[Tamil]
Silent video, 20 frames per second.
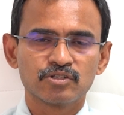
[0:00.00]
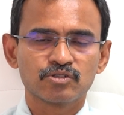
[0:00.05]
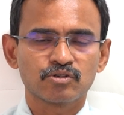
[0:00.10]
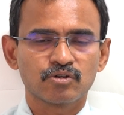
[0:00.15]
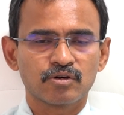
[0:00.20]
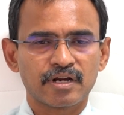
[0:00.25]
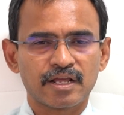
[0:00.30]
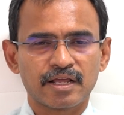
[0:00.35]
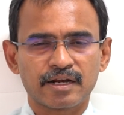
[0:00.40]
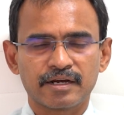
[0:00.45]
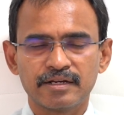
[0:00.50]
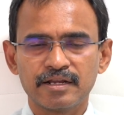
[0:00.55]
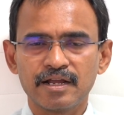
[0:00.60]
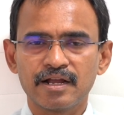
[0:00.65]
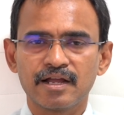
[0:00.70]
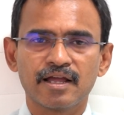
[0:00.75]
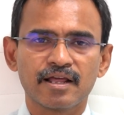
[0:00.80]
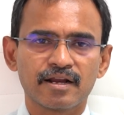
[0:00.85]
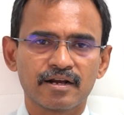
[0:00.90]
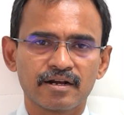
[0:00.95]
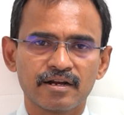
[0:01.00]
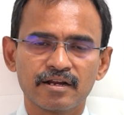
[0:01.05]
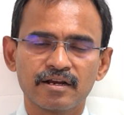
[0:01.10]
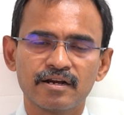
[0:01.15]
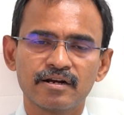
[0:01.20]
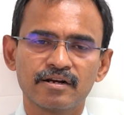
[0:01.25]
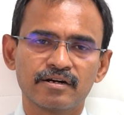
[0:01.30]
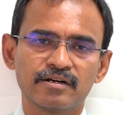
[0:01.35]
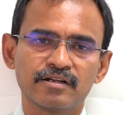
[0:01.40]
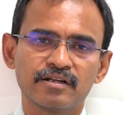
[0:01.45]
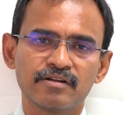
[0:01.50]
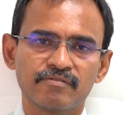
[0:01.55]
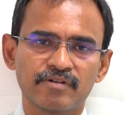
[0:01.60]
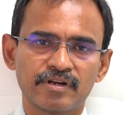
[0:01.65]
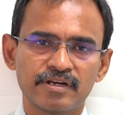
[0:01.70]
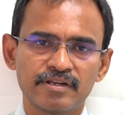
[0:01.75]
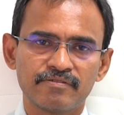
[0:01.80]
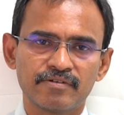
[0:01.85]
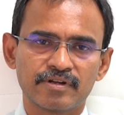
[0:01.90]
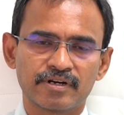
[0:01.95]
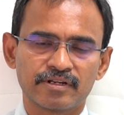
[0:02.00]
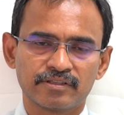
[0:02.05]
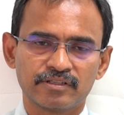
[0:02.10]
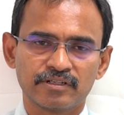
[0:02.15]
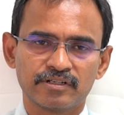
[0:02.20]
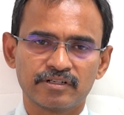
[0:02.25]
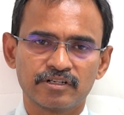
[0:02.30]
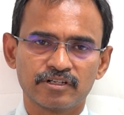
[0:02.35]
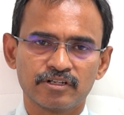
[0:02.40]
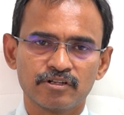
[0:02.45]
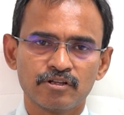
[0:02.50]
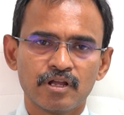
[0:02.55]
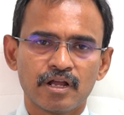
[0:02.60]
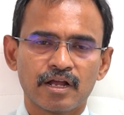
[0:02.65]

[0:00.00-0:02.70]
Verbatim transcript: ஸோ நிறைய காரணங்கள் இருக்குது வலி வர்றதுக்கு